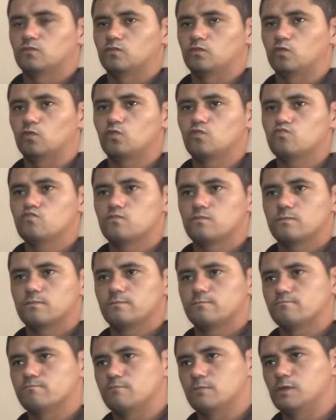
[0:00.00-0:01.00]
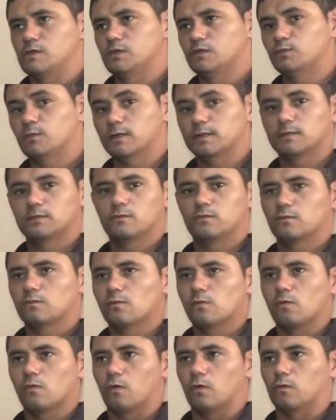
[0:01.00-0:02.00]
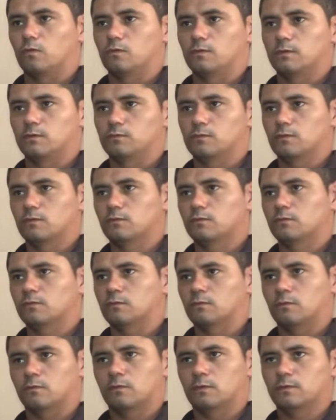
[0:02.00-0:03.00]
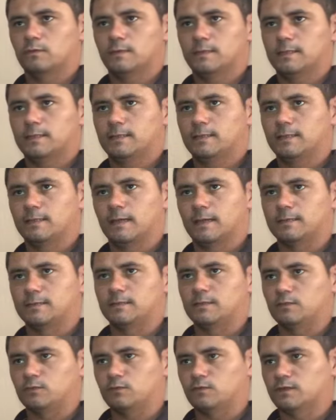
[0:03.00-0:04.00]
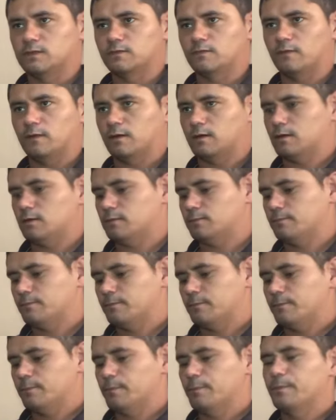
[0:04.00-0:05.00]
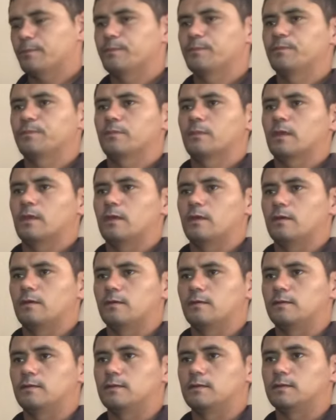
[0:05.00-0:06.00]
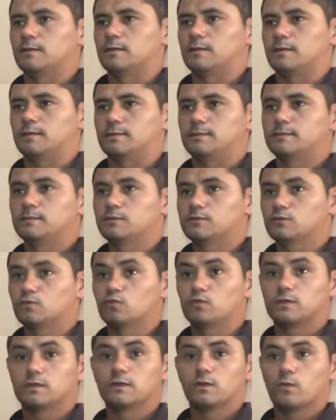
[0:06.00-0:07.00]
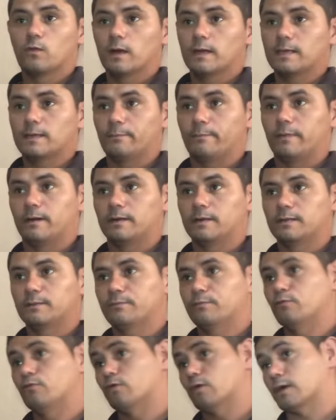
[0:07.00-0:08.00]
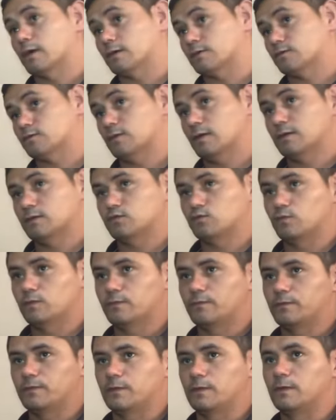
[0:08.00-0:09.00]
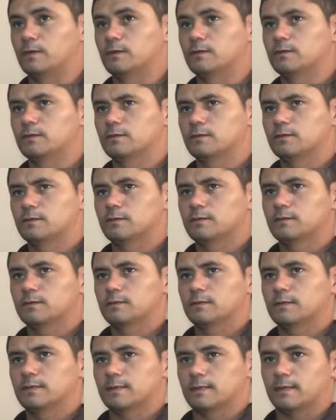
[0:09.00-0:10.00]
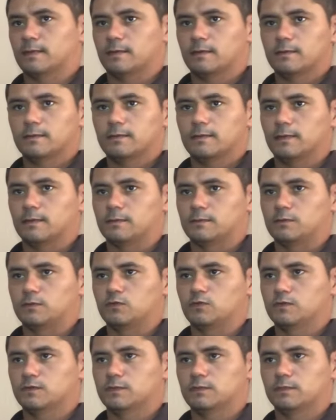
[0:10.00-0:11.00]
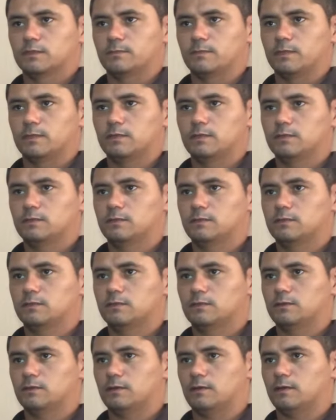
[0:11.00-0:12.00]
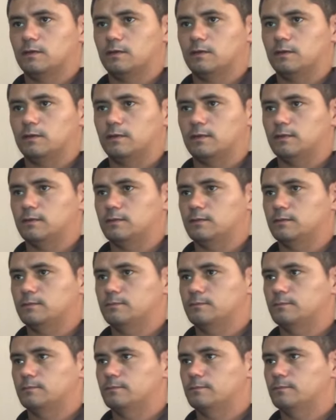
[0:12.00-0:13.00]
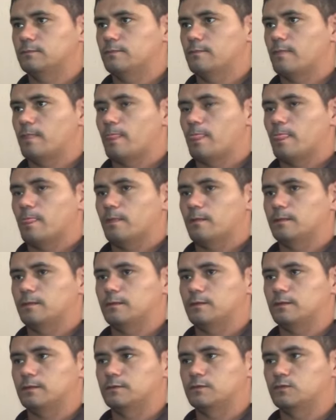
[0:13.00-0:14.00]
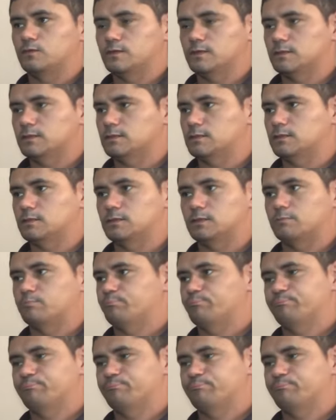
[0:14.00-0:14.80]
eu mesmo aqui não concordo. Né? Eu não concordo que a deusa vá é, discutir com a irmã por causa da sua filha. Claro que a deusa também, ela, né, a deusa